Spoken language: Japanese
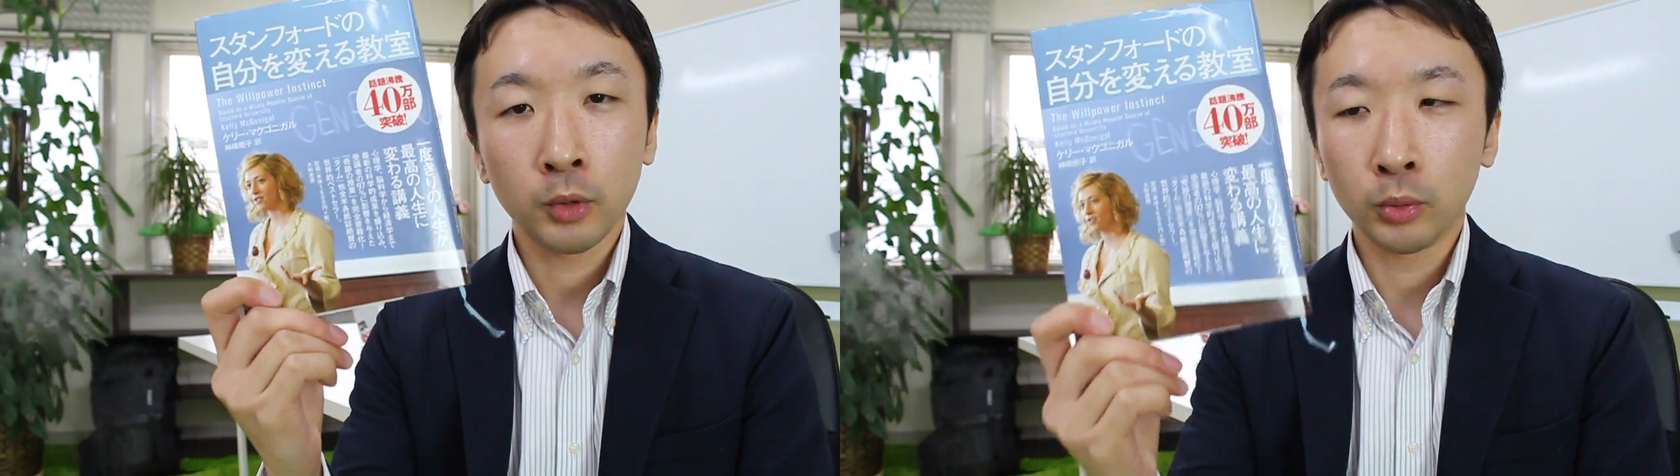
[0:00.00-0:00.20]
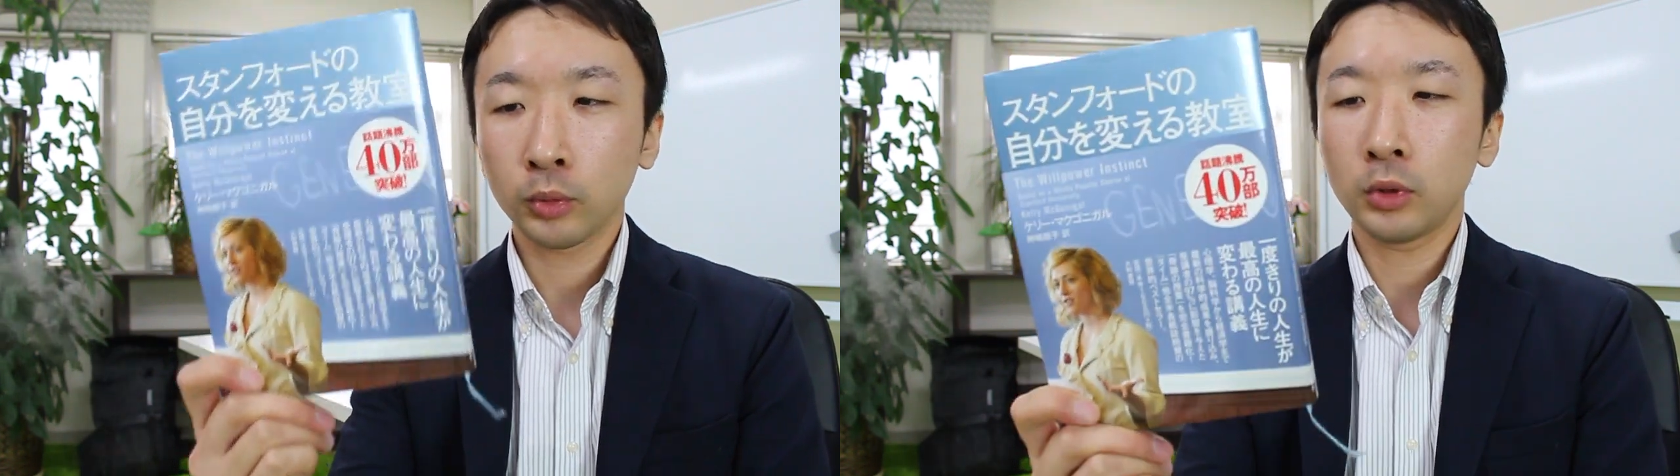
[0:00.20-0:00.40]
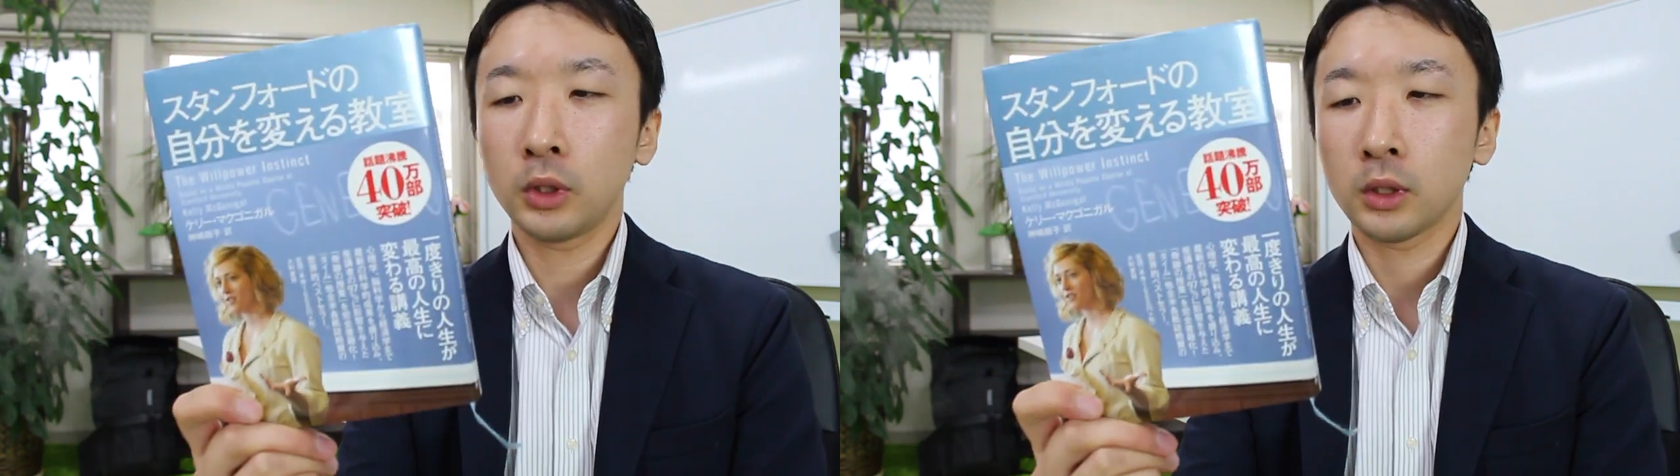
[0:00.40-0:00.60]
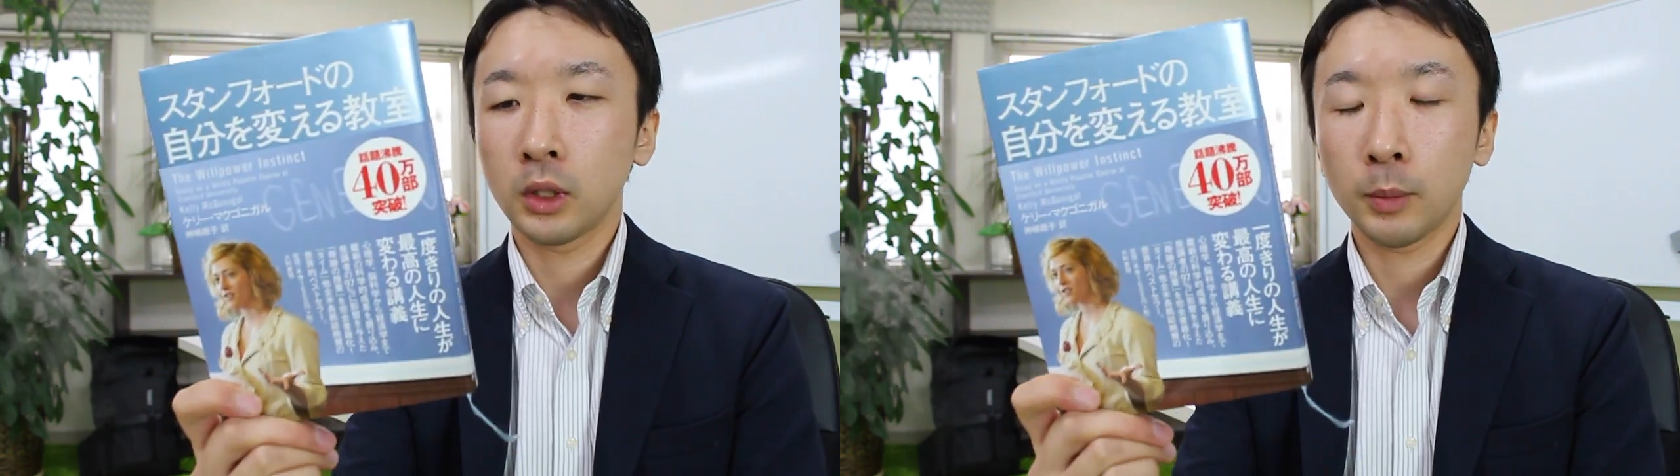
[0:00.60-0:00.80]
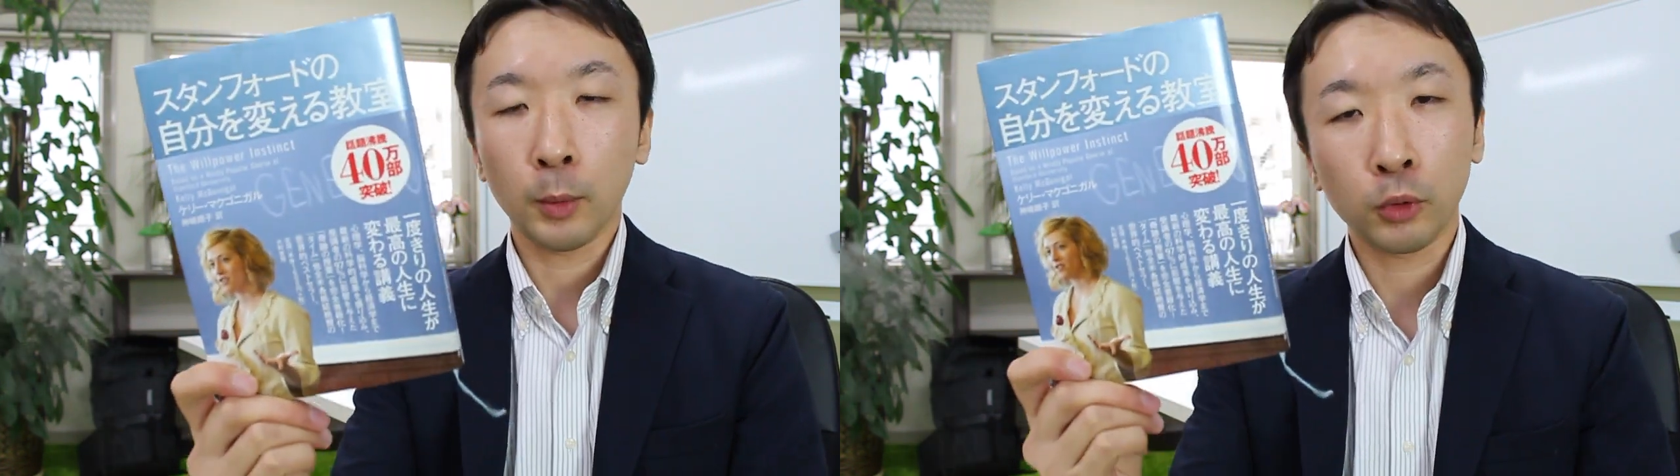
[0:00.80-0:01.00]
本当にです
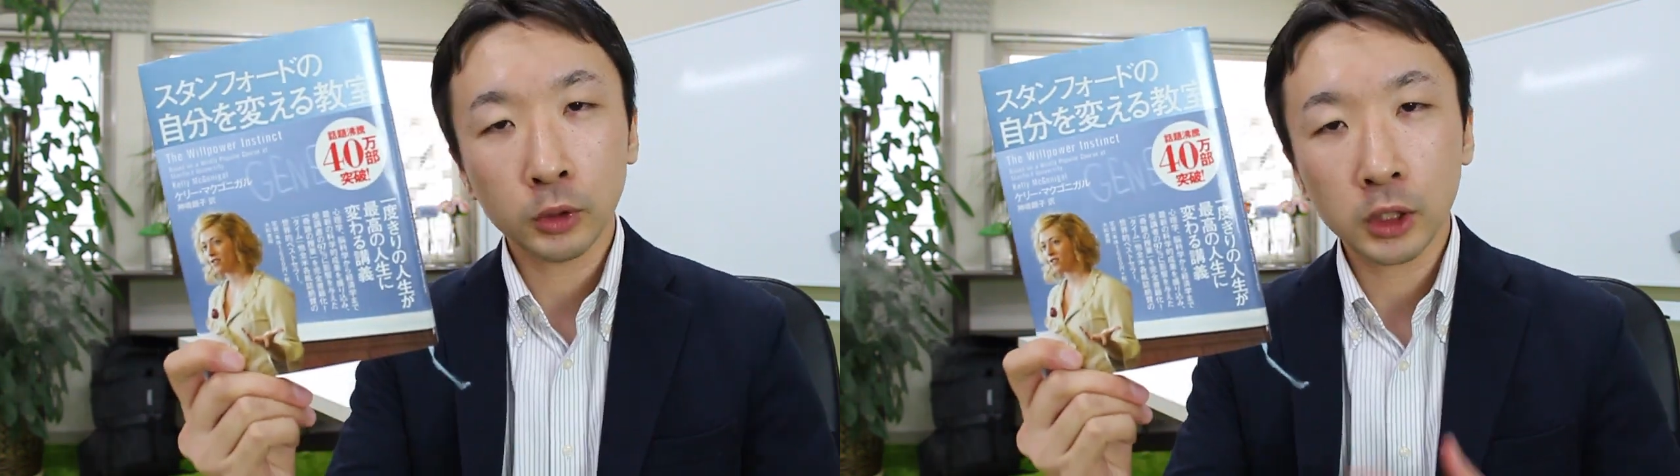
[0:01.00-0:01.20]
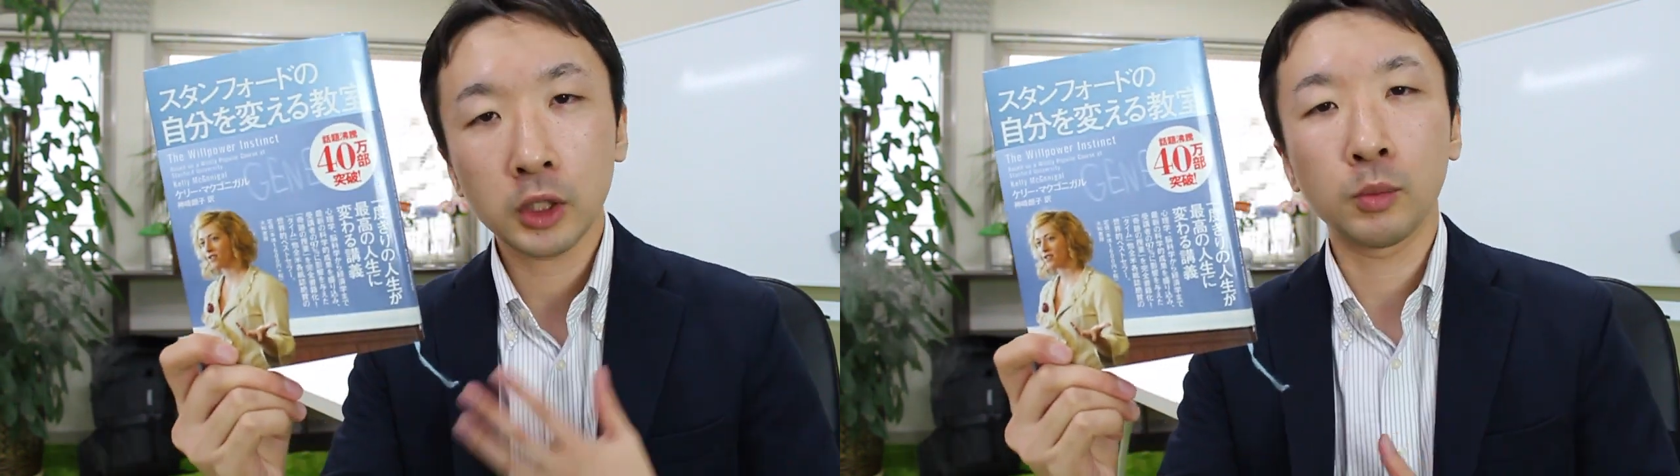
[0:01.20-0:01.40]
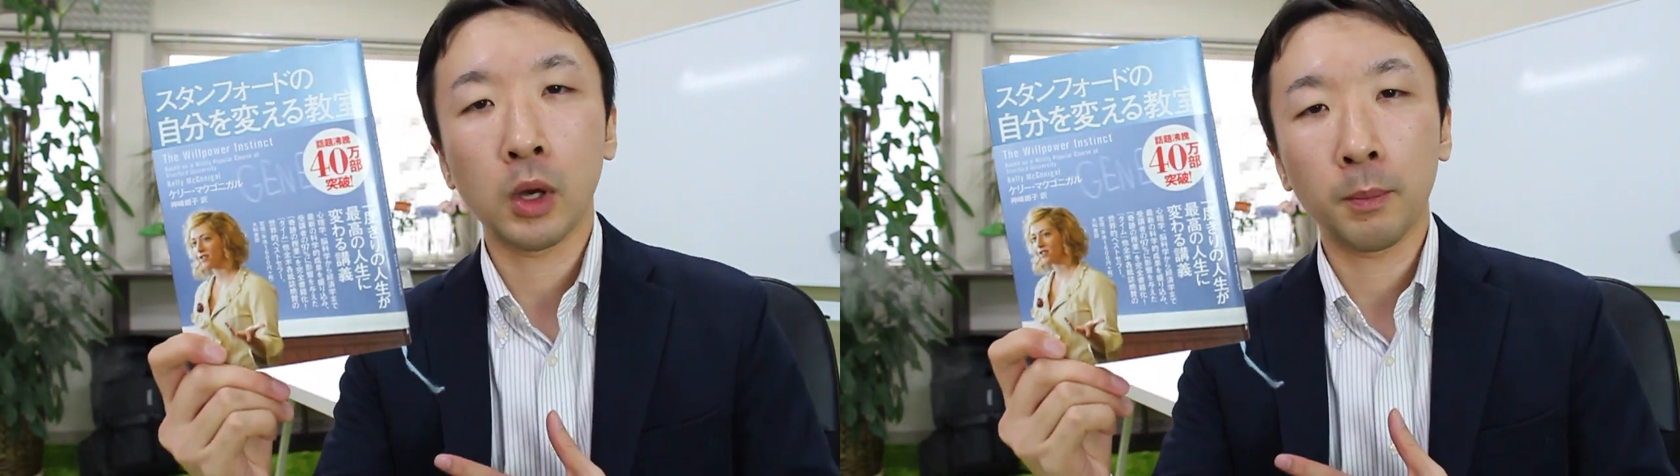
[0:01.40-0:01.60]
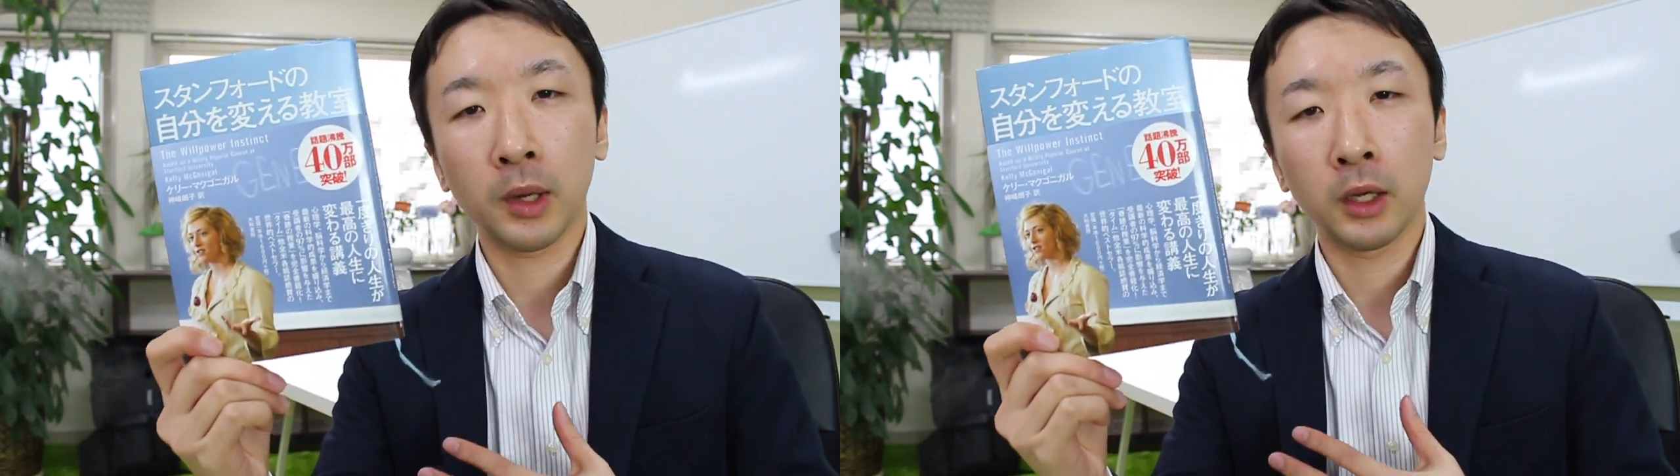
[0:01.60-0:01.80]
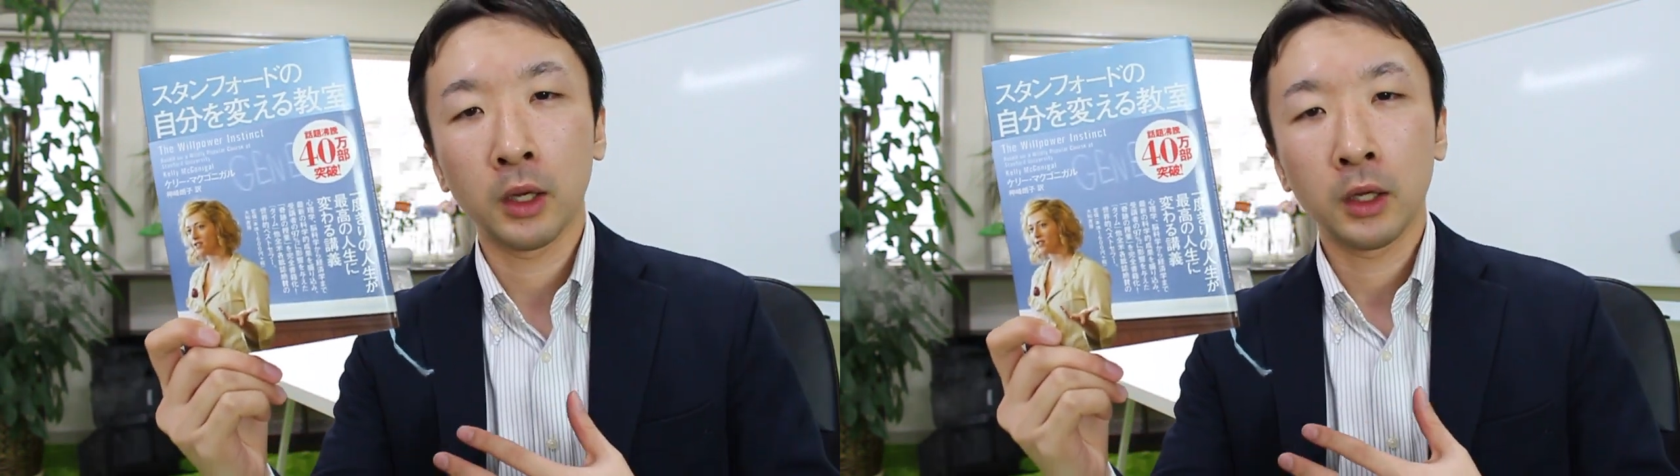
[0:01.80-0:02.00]
ね、まあ、僕自身もやっ
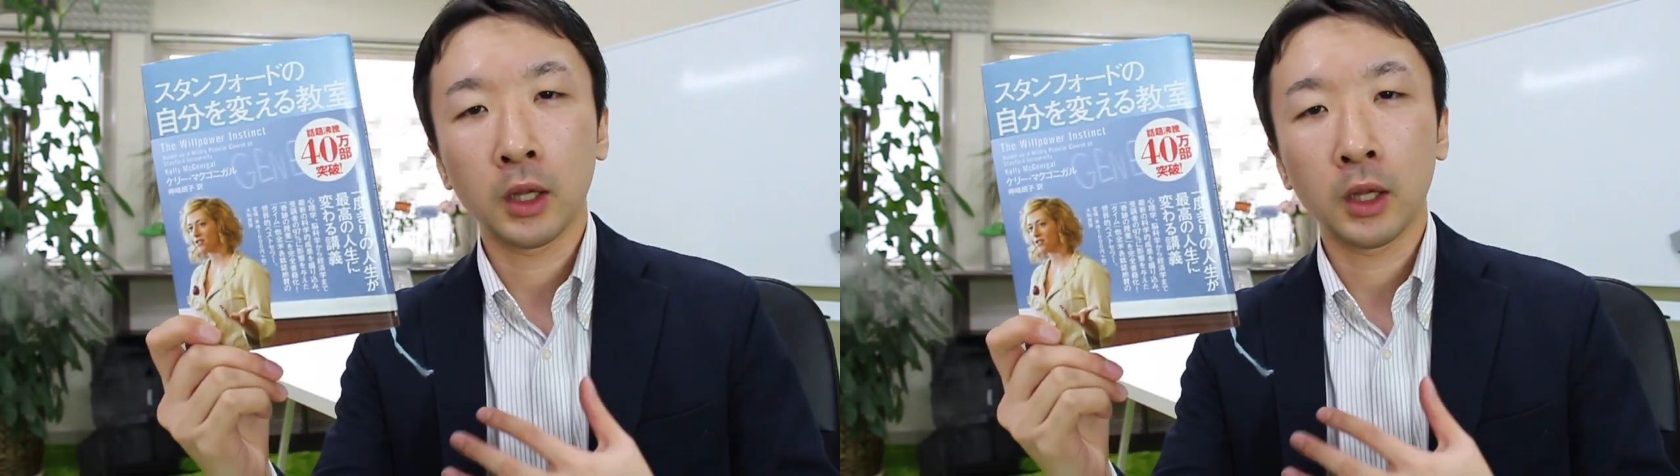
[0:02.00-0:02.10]
ぱり